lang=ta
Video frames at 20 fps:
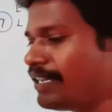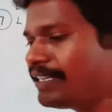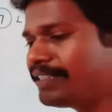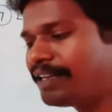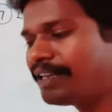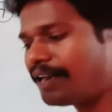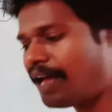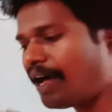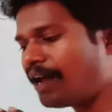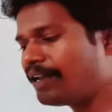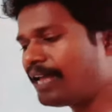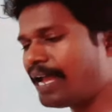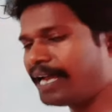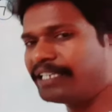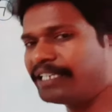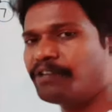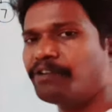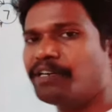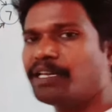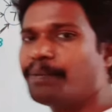இந்த நாலு
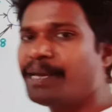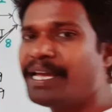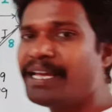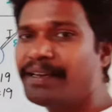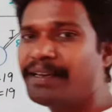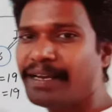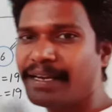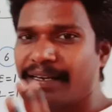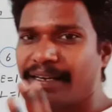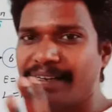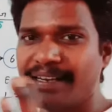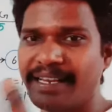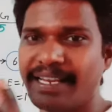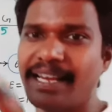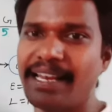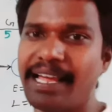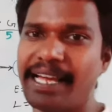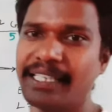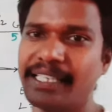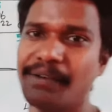ஆக்டிவிட்டியுமே
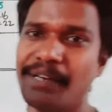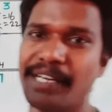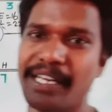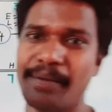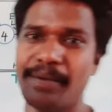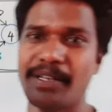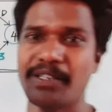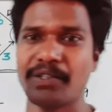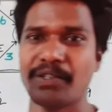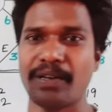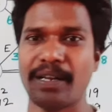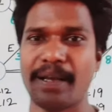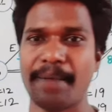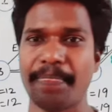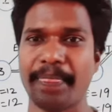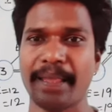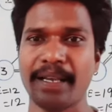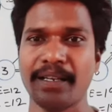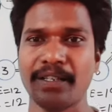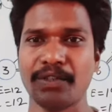கிரிட்டிக்கல் ஆக்டிவிட்டி அப்படின்னு சொல்லலாம்
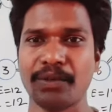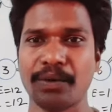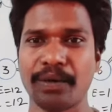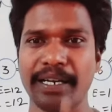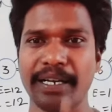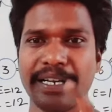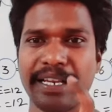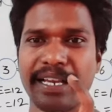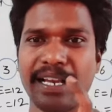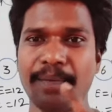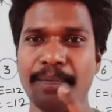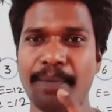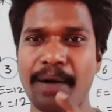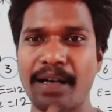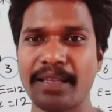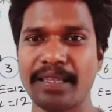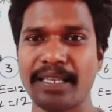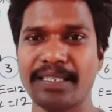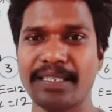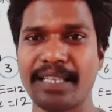ஸோ கிரிட்டிக்கல்
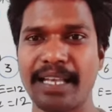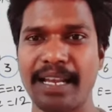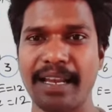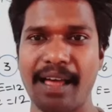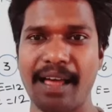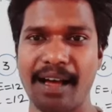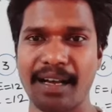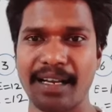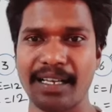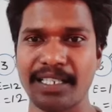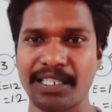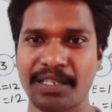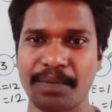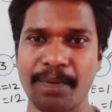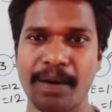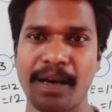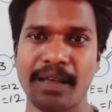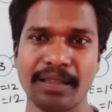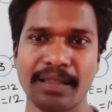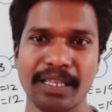பாத் இஸ் த லாங்கஸ்ட்
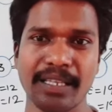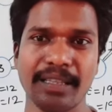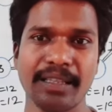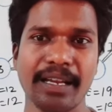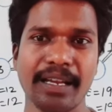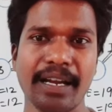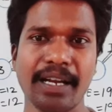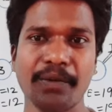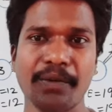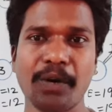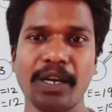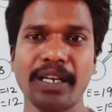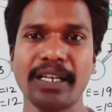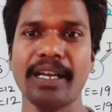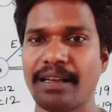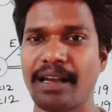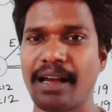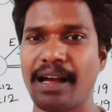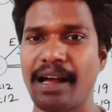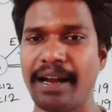பாத் இந்த நெட்ஒர்க்
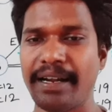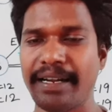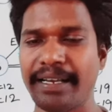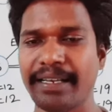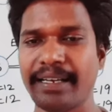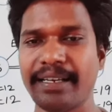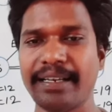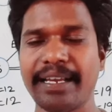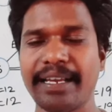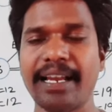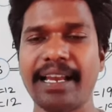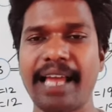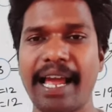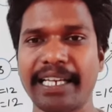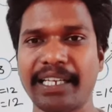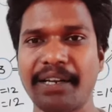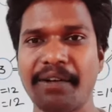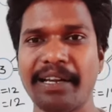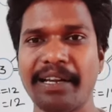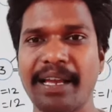அண்ட் கிரிட்டிக்கல்
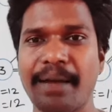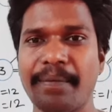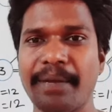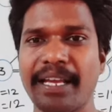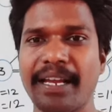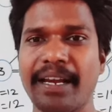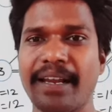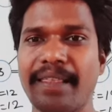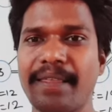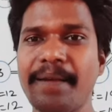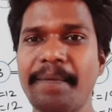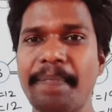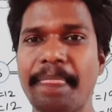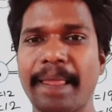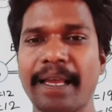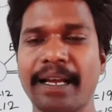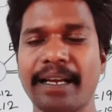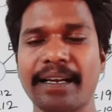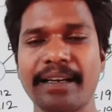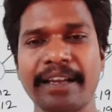ஆக்டிவிட்டி அப்படிங்கிறது
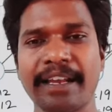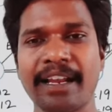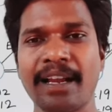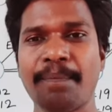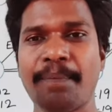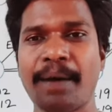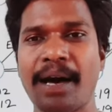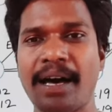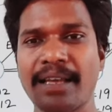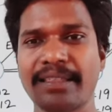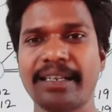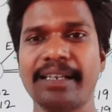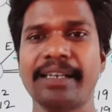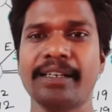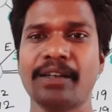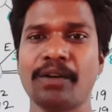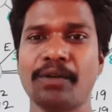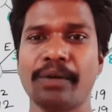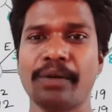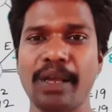கிரிட்டிக்கல் பாத்தில்
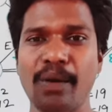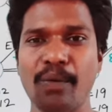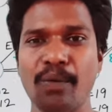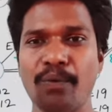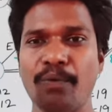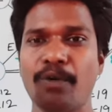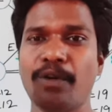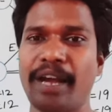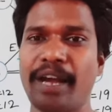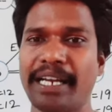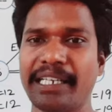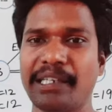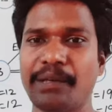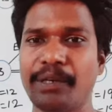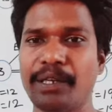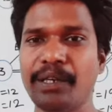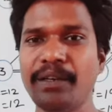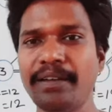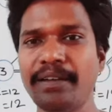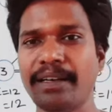இருக்கக்கூடிய ஒவ்வொரு
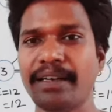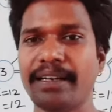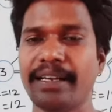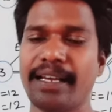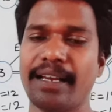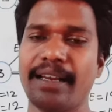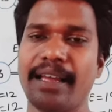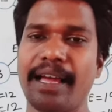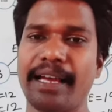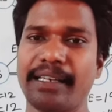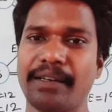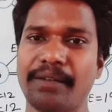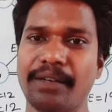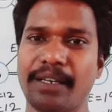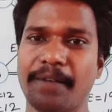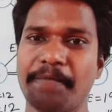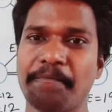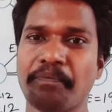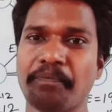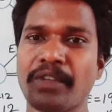ஆக்டிவிட்டியும் கிரிட்டிக்கல்
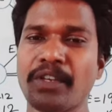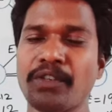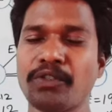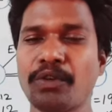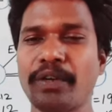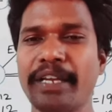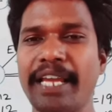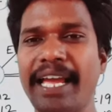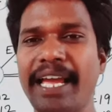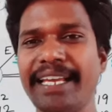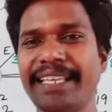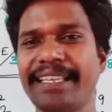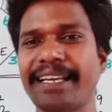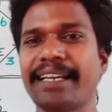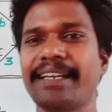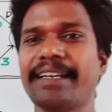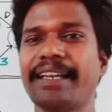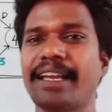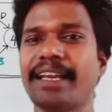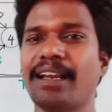ஆக்டிவிட்டி ஸோ ஏன் இதை
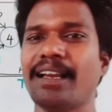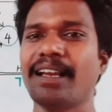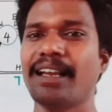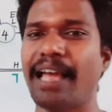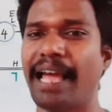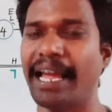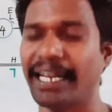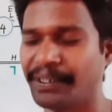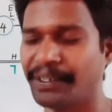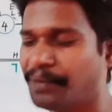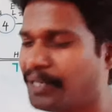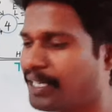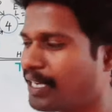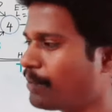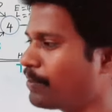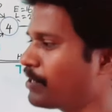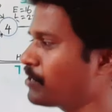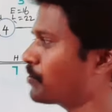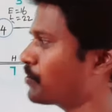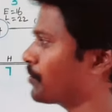கிரிட்டிக்கல் ஆக்டிவிட்டி
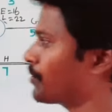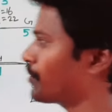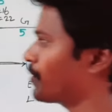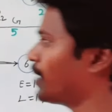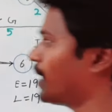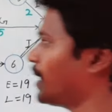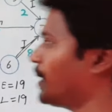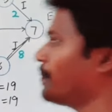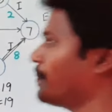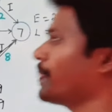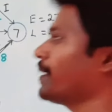அப்படின்னு சொல்கிறோன்னா